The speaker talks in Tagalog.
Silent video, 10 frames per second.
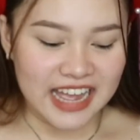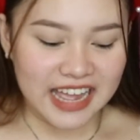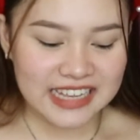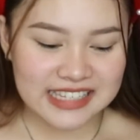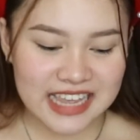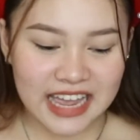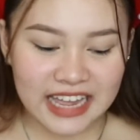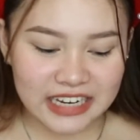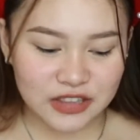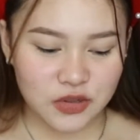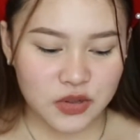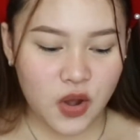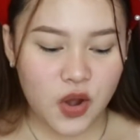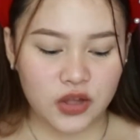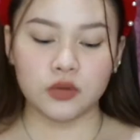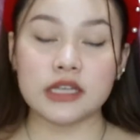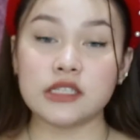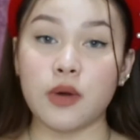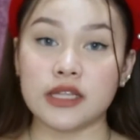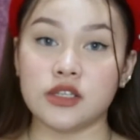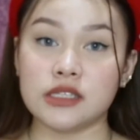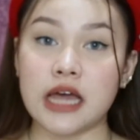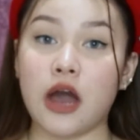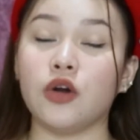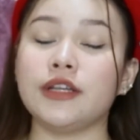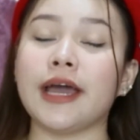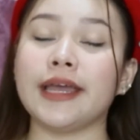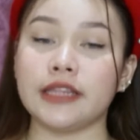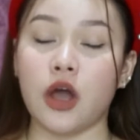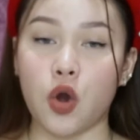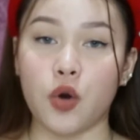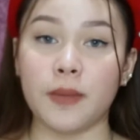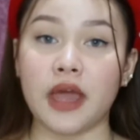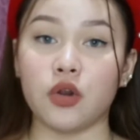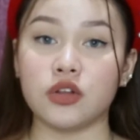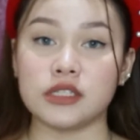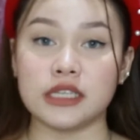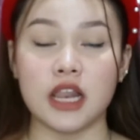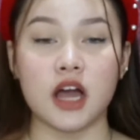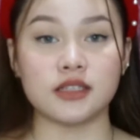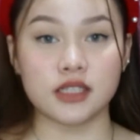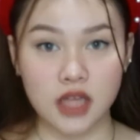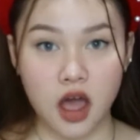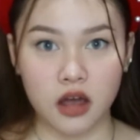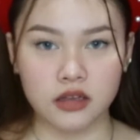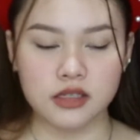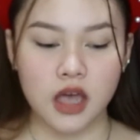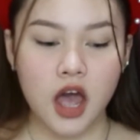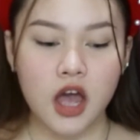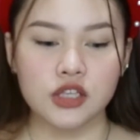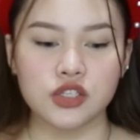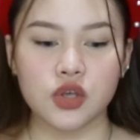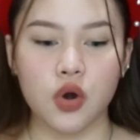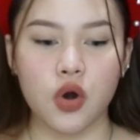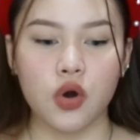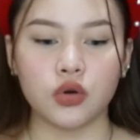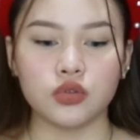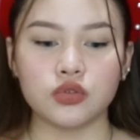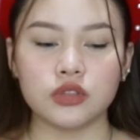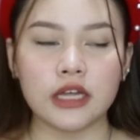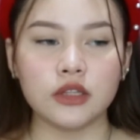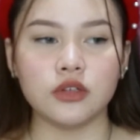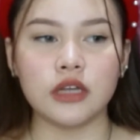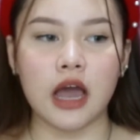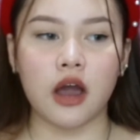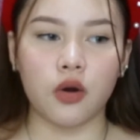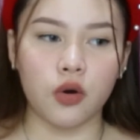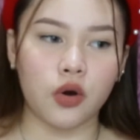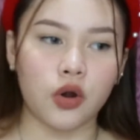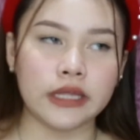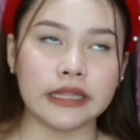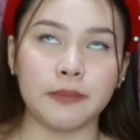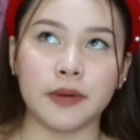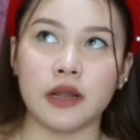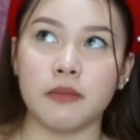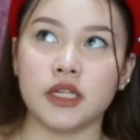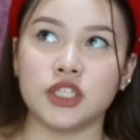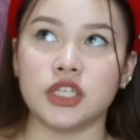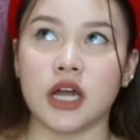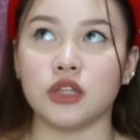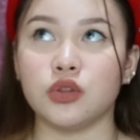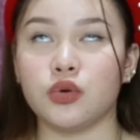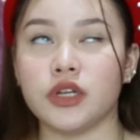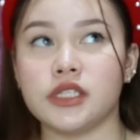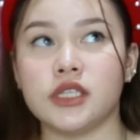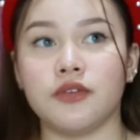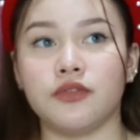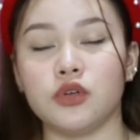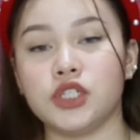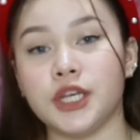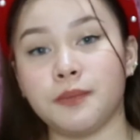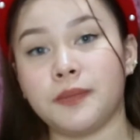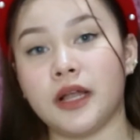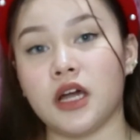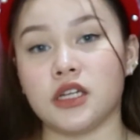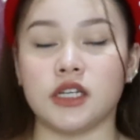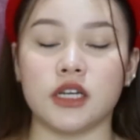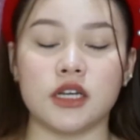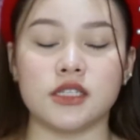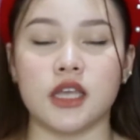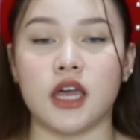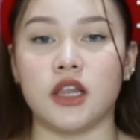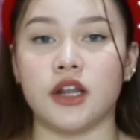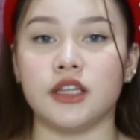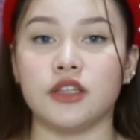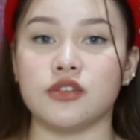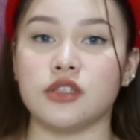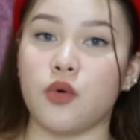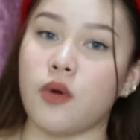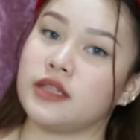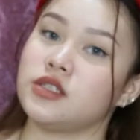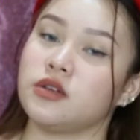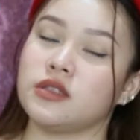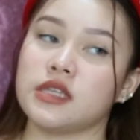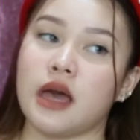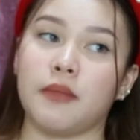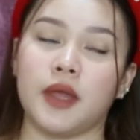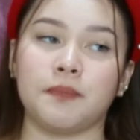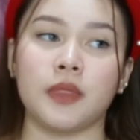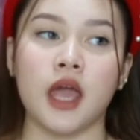Kasi ganito yon. Nasa Watsons na ako, nakita ko meron silang stocks. So, nung nandun na ako, hindi pa naman siya to receive. To ship pa lang siya ng seller dito sa Watson sa amin.